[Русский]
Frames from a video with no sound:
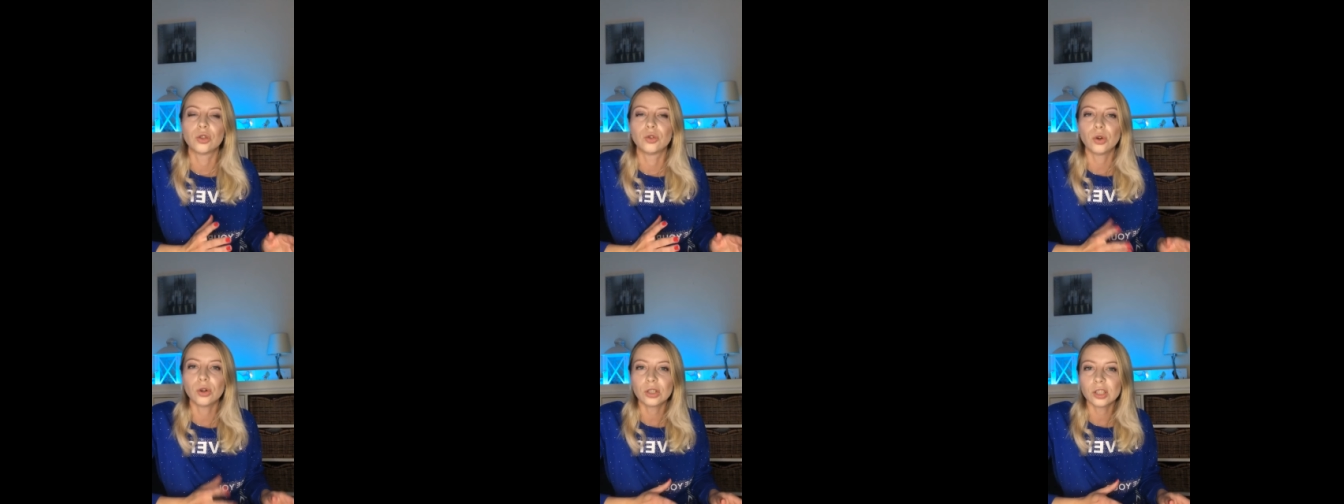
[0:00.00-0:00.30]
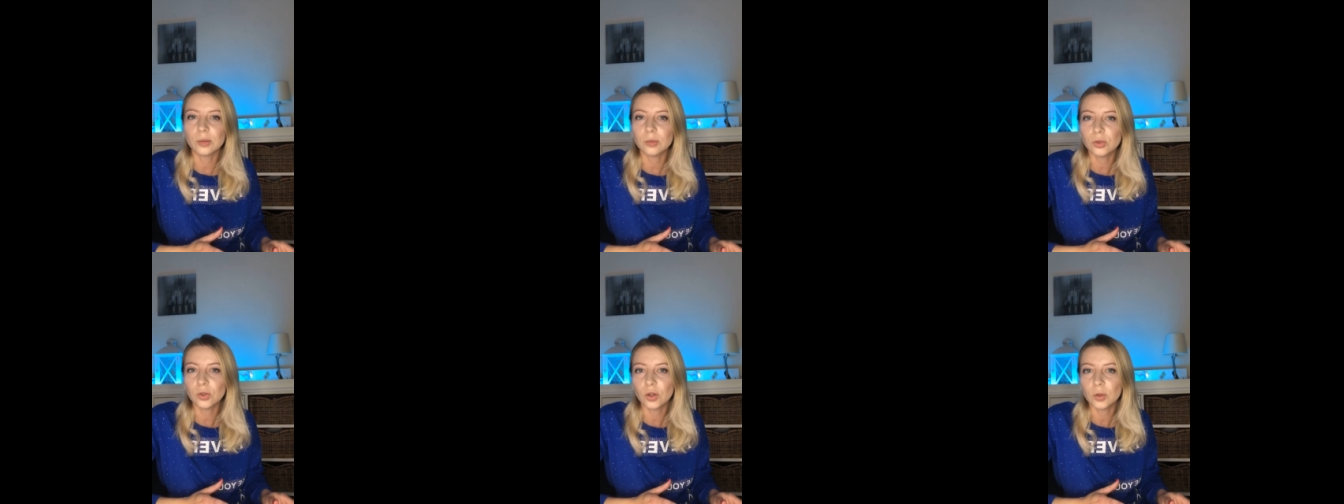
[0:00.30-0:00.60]

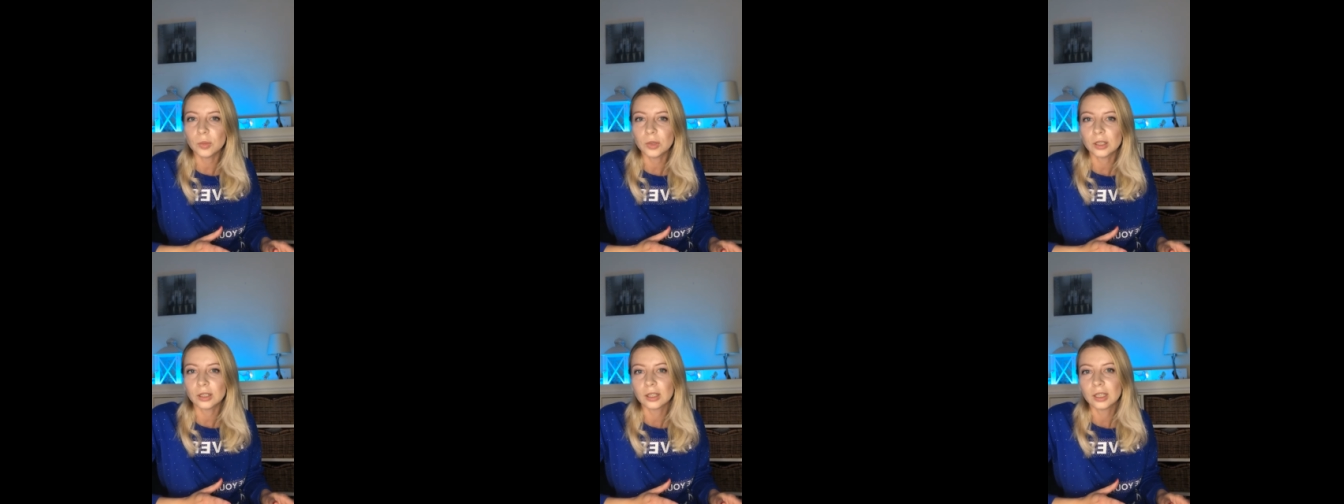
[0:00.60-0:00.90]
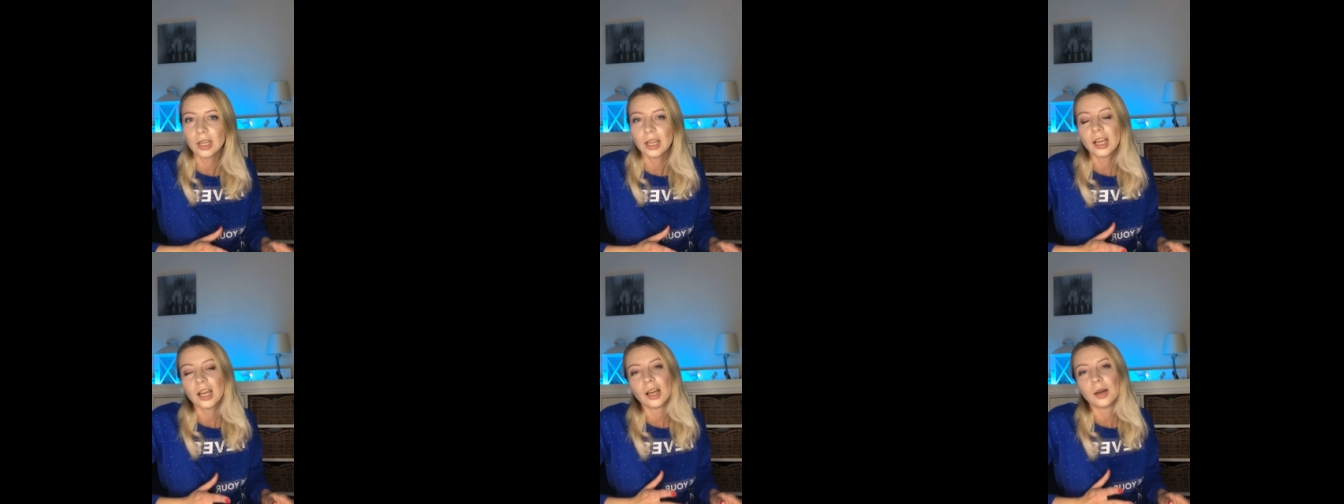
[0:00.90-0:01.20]
четвертом
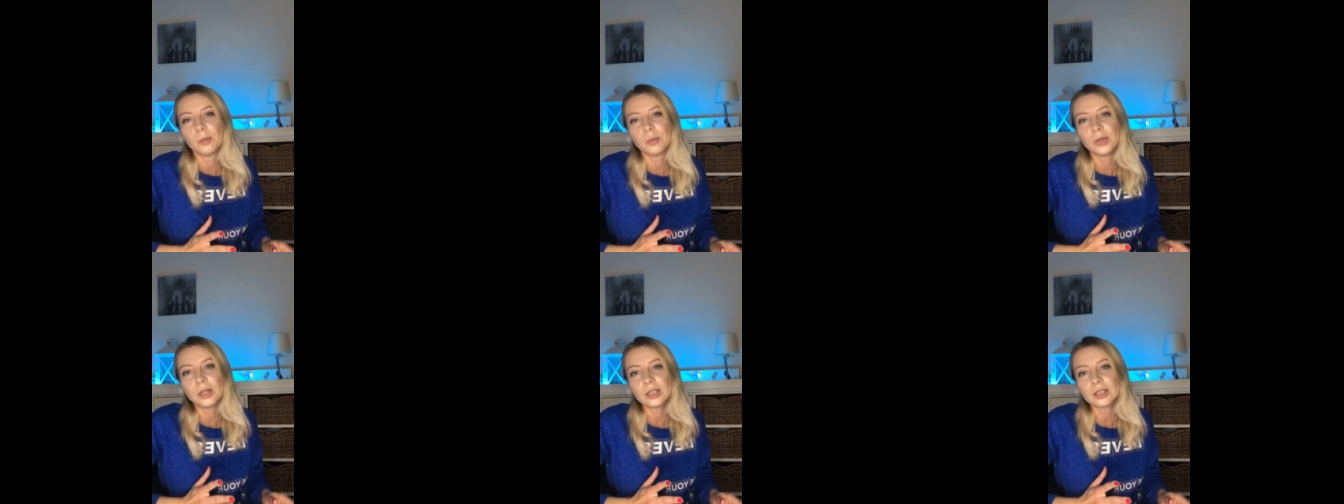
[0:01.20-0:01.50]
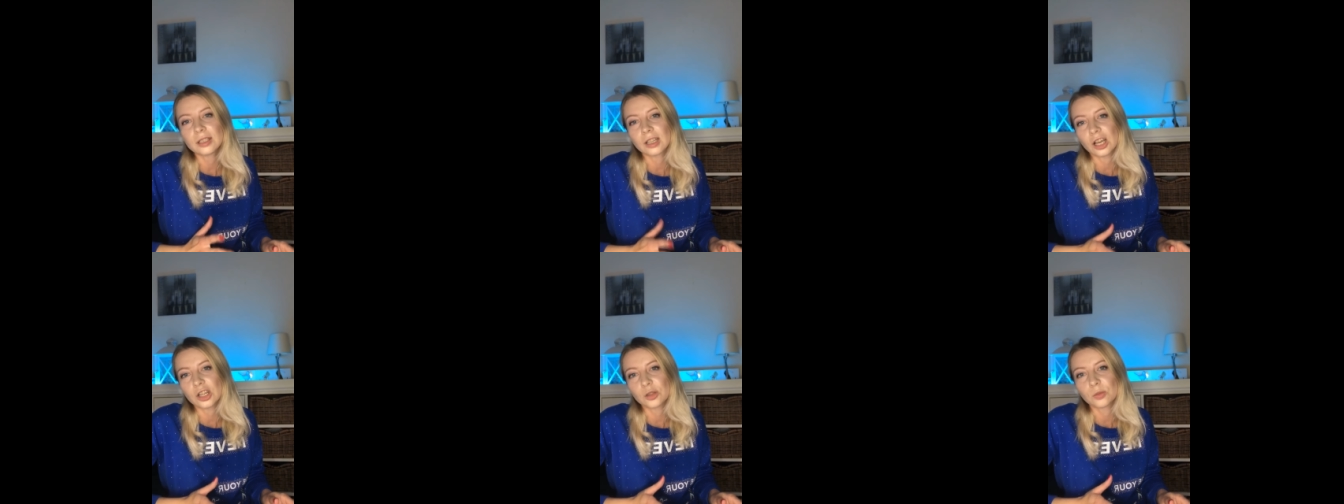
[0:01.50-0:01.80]
доме,
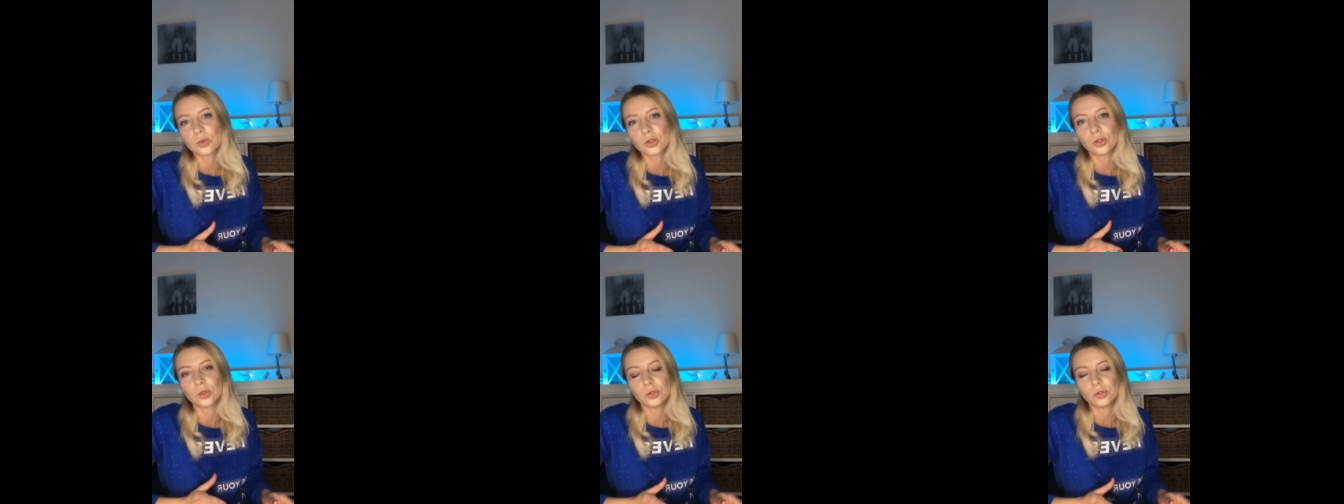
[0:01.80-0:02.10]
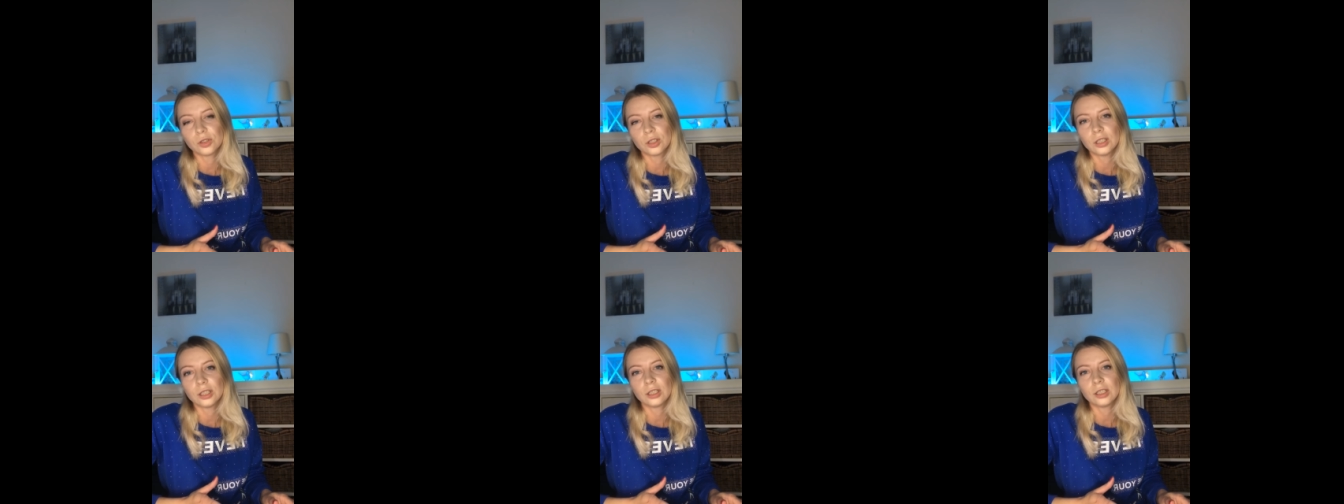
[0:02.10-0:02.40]
мы скажем,
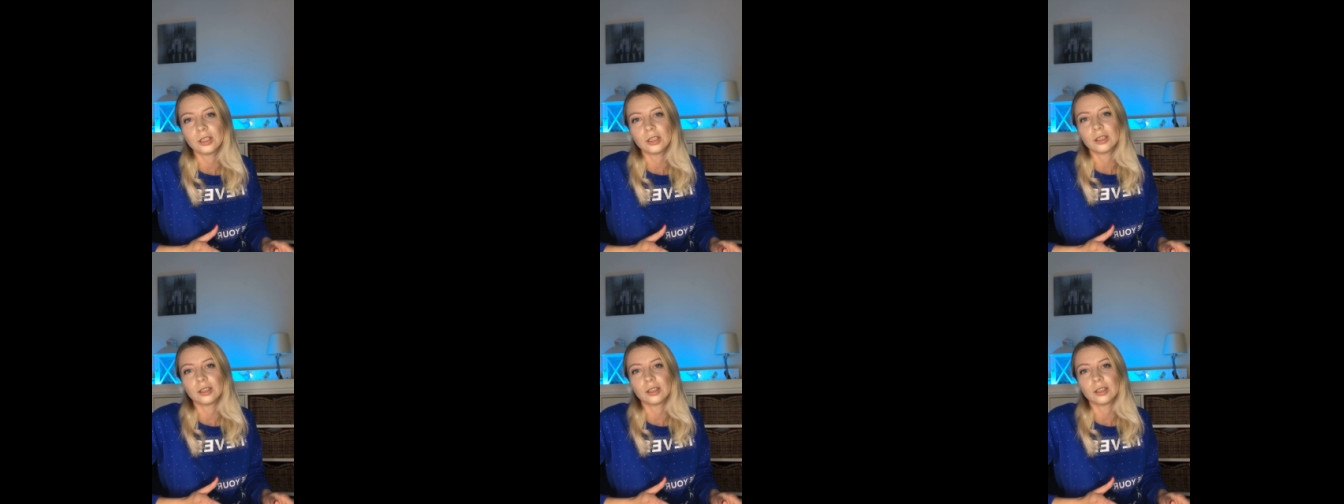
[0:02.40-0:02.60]
что вы